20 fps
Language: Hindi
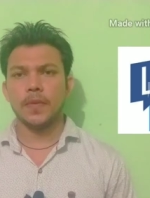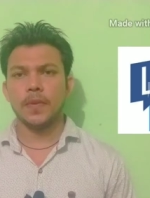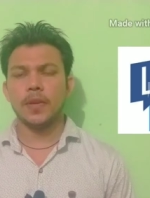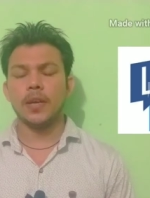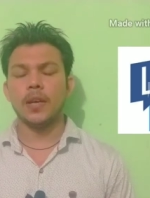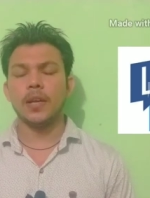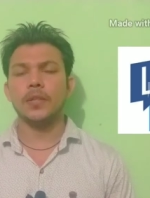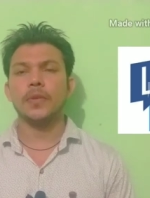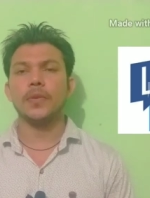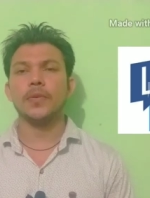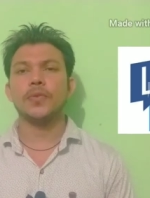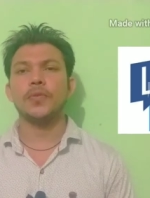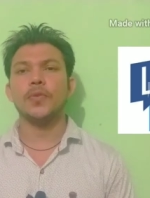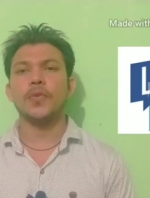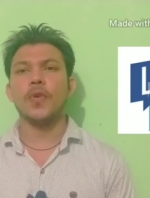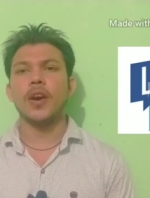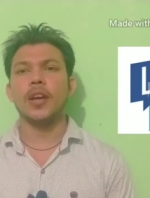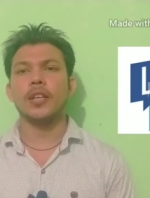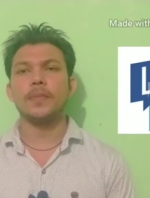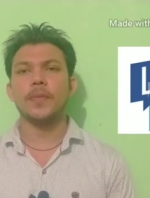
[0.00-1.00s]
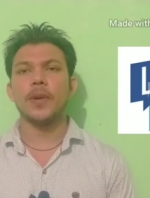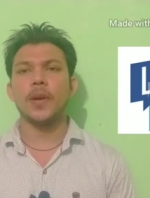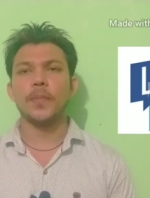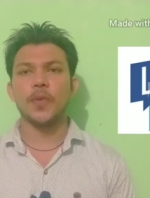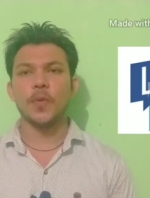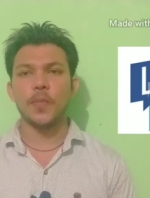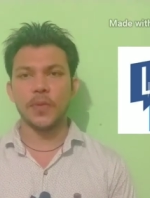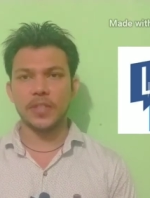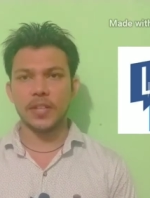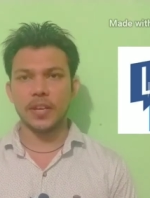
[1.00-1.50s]
हाय दोस्तों आज मैं
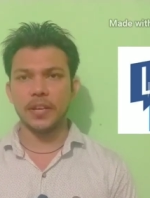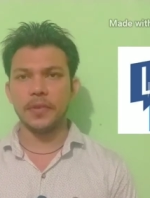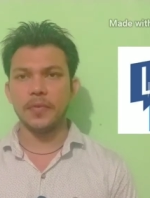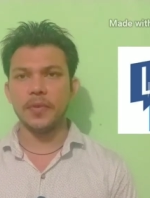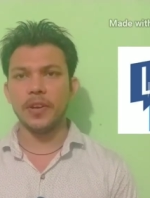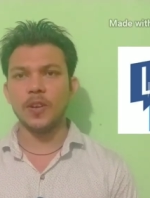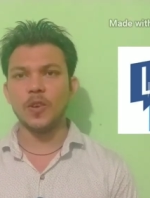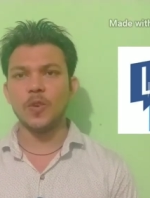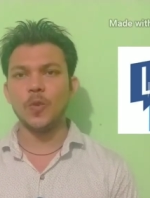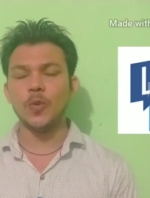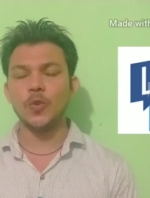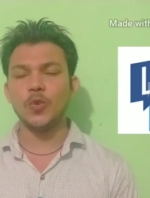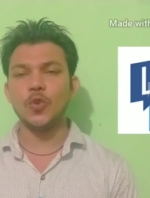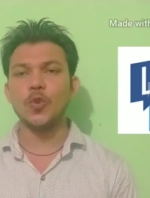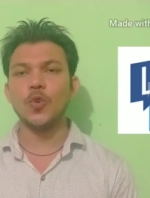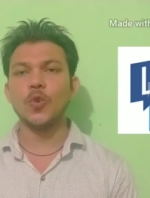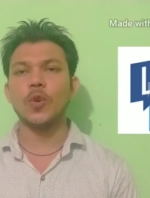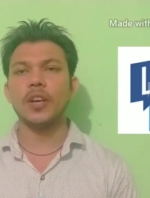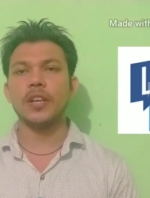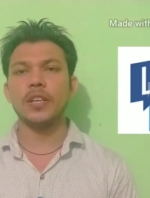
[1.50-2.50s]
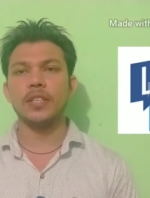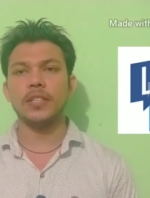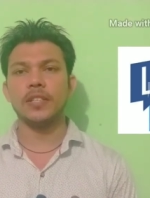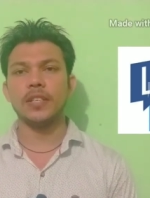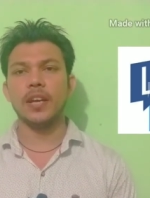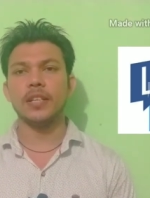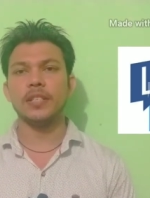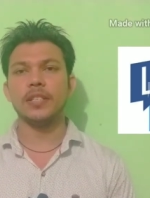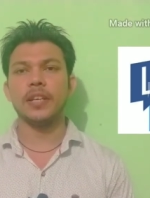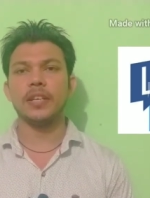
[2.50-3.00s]
आपको बताने वाला हूँ जियो का
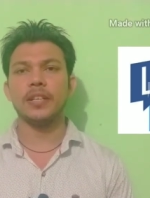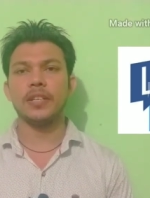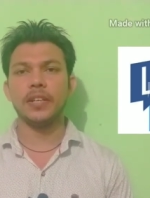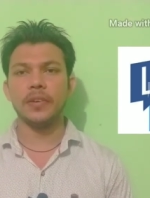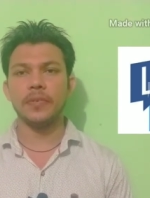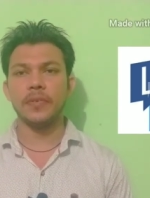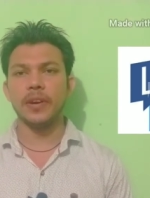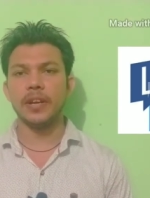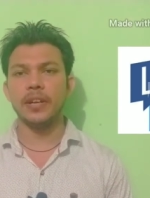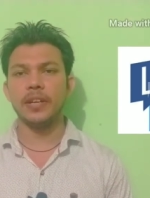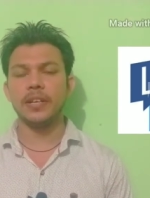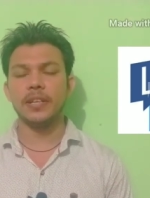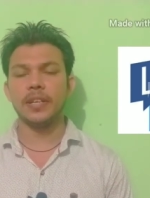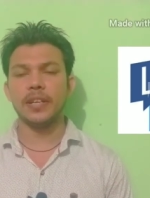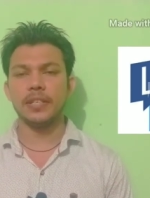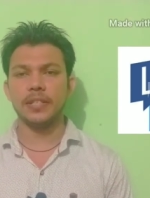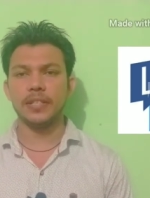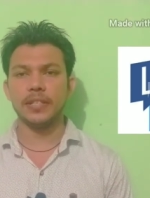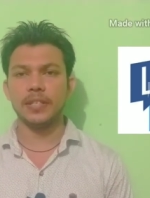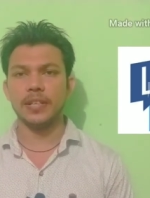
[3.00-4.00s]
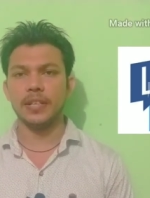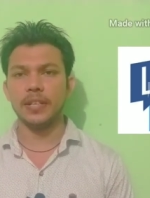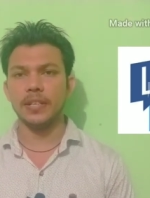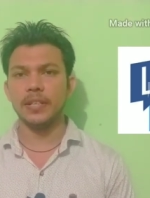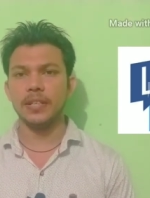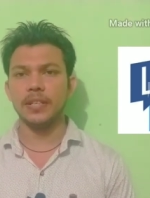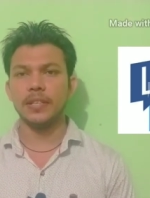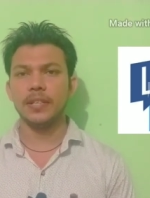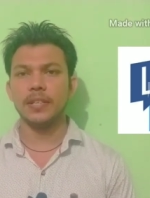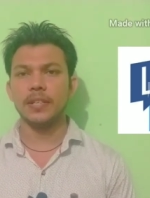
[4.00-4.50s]
रिचार्ज एक्टिवेट कैसे करें